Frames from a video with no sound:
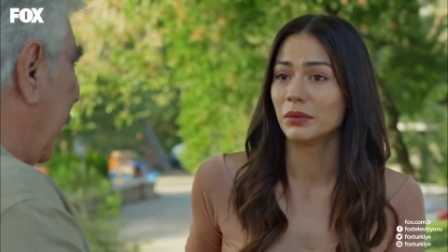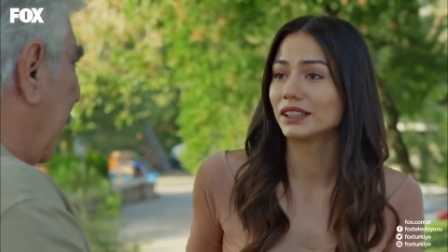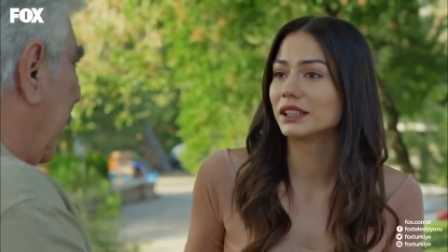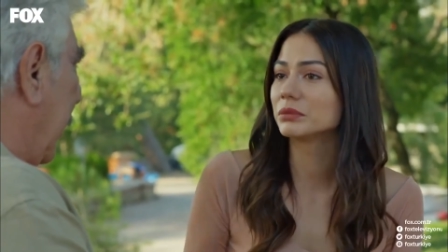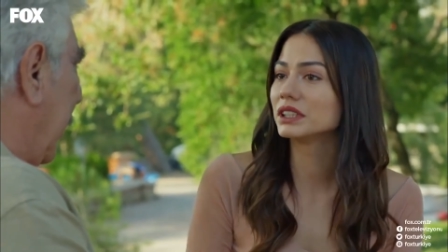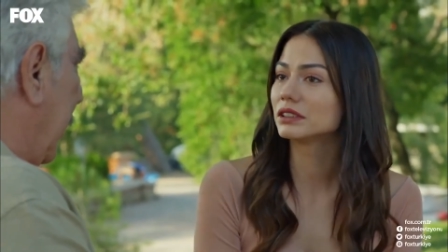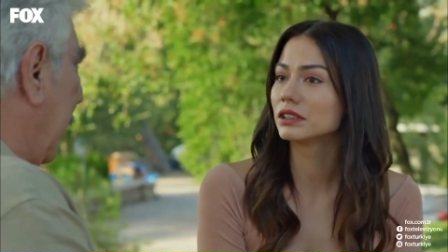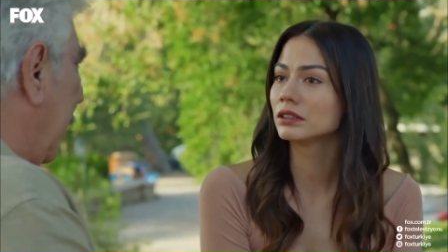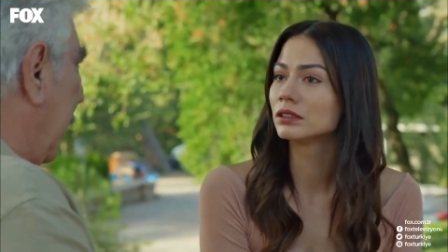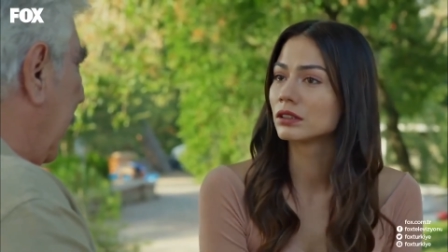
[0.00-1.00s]
Madem
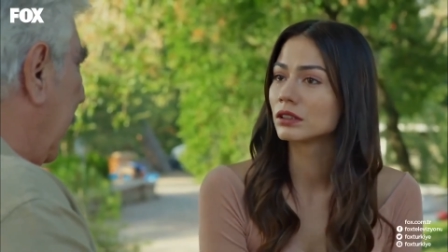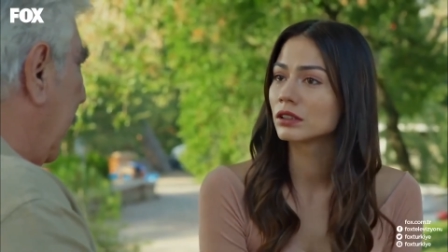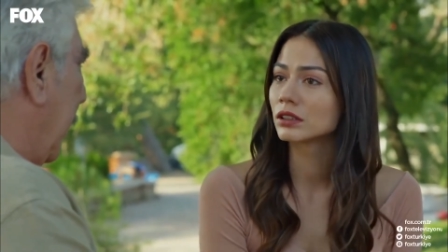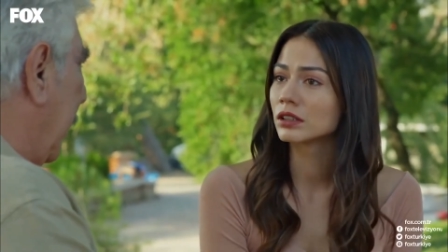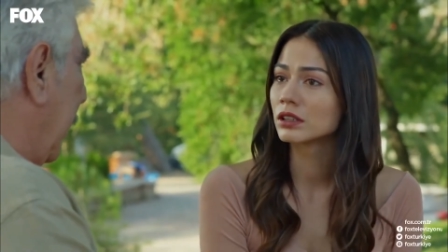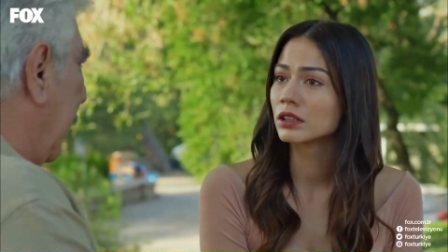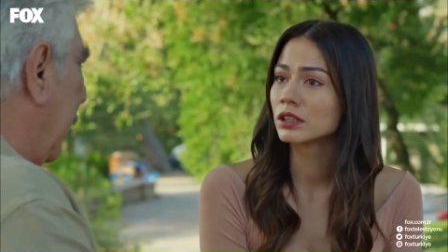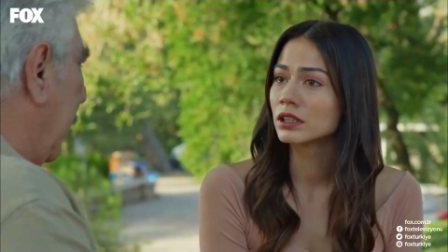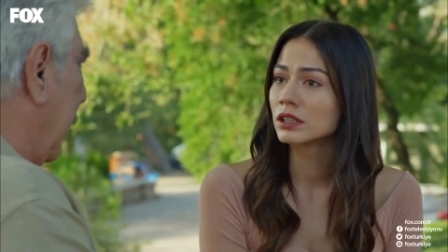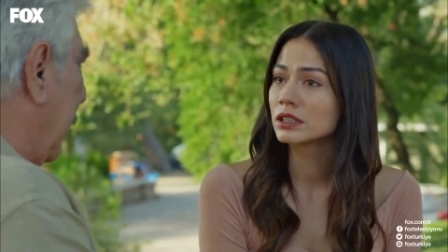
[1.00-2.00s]
gittin,
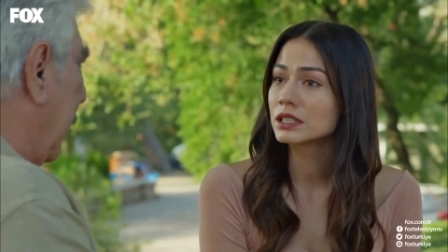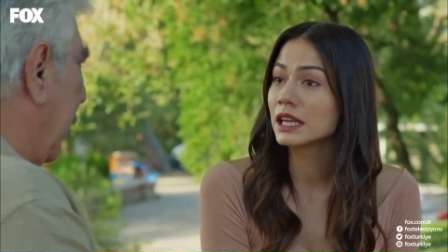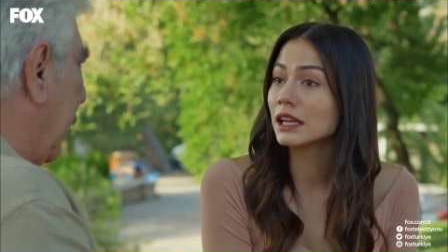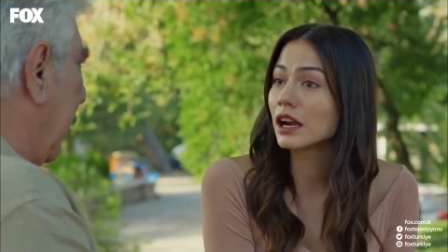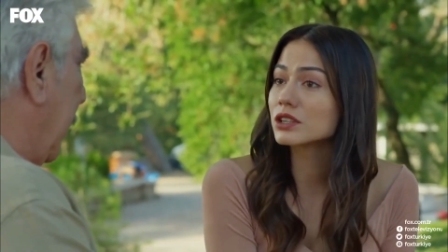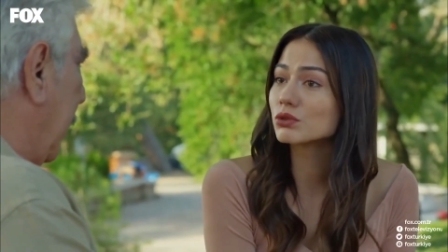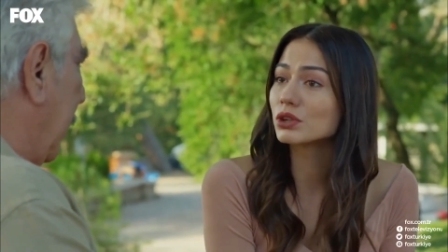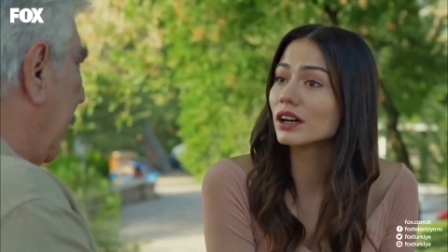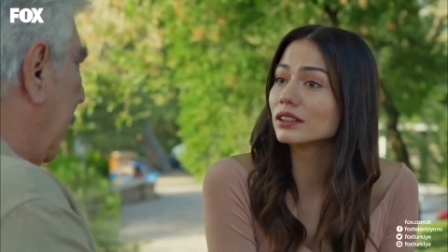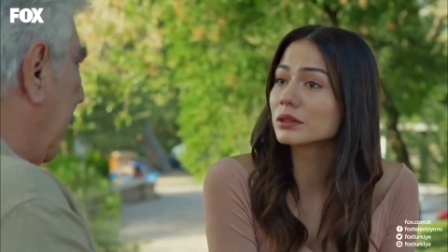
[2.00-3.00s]
senelerce
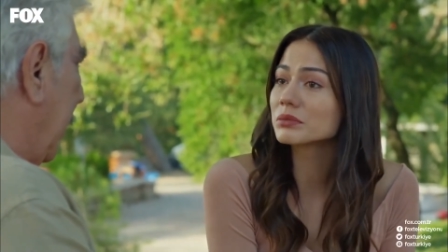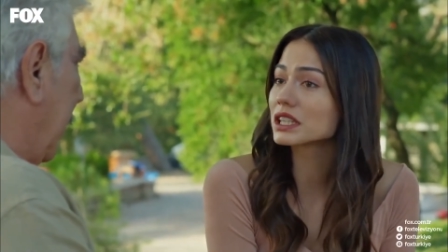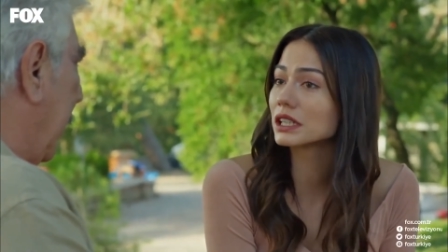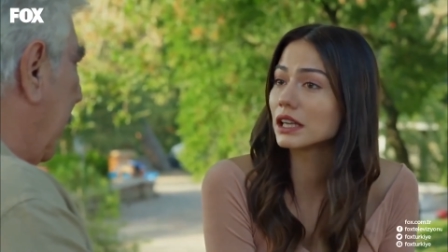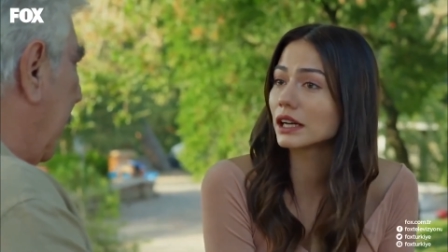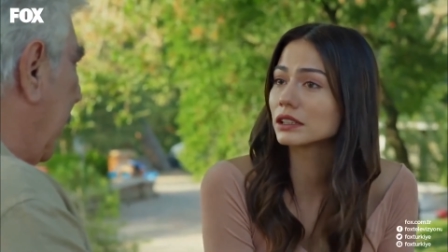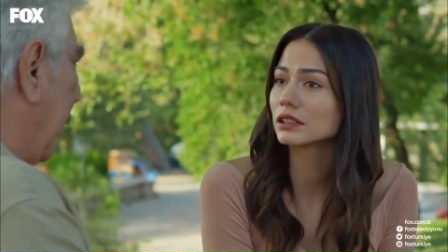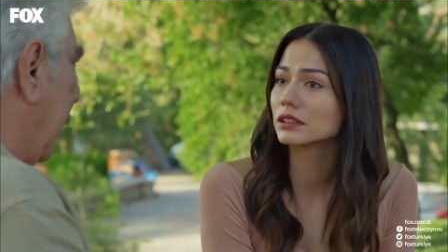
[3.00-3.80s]
rüyalarımıza neden